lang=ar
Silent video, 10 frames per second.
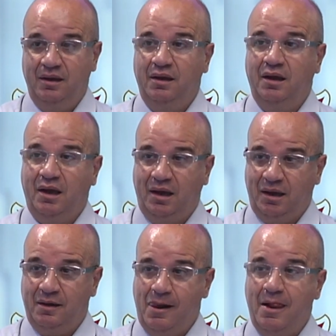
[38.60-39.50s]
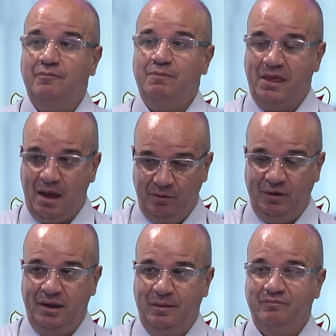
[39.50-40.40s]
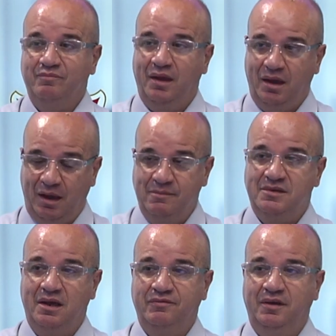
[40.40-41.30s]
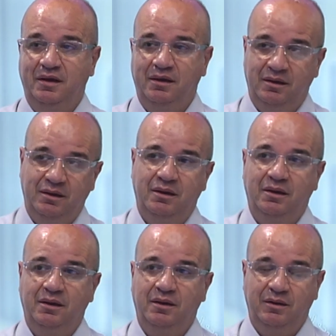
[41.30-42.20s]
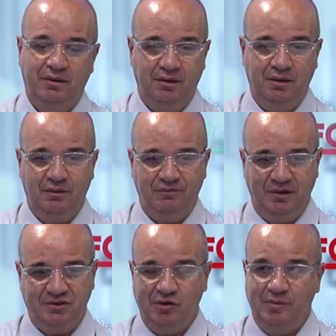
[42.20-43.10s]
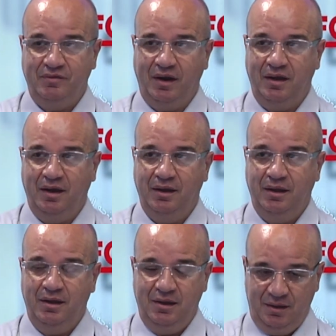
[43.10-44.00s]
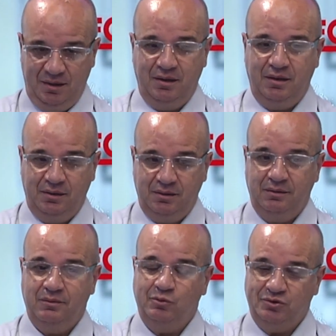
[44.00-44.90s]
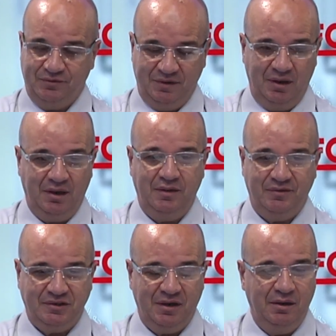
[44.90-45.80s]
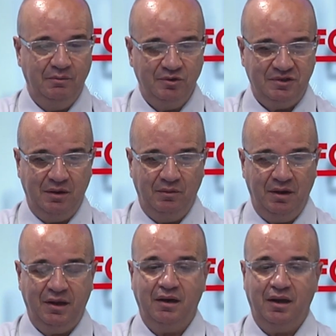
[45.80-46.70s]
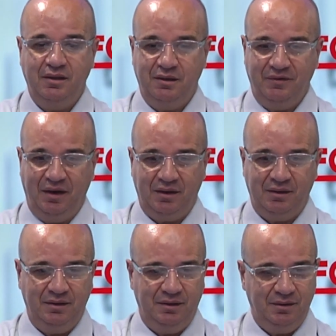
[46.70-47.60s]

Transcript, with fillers: 7 2 ذهبا وايابا ذهبا وايابا خمسه في آه، في جنوب افريقيا افريقيا وهذا فين في وشفنا كيفاش كان المستوى كان قادر فريق